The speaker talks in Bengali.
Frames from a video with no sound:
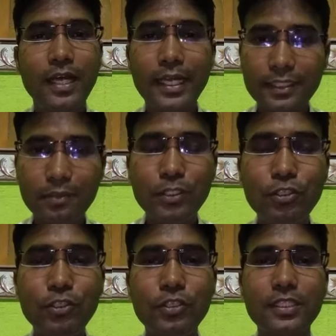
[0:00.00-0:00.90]
আরেকটা
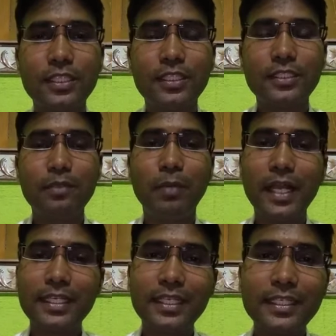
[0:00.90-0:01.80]
বিষয় হচ্ছে যে
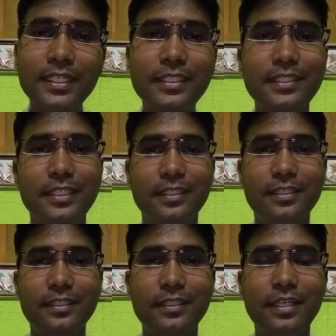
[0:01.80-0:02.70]
বাক্যের ক্ষেত্রে
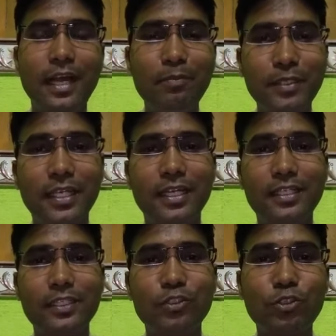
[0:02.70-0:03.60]
আমরা
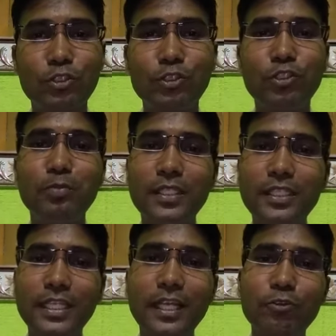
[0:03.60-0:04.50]
সত্য
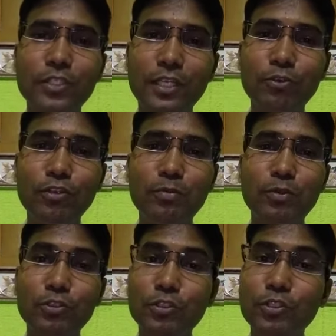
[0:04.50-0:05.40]
মিথ্যা কথাগুলো
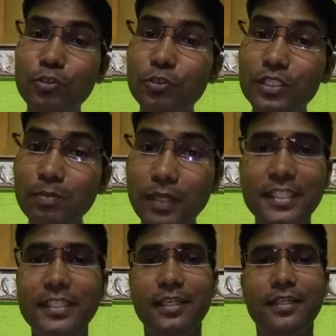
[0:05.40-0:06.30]
প্রযোজ্য করতে
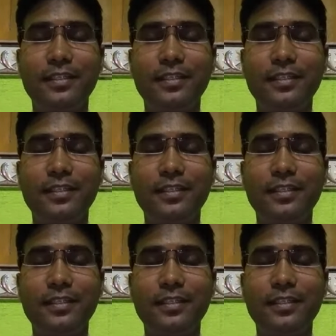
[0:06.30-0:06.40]
পারি না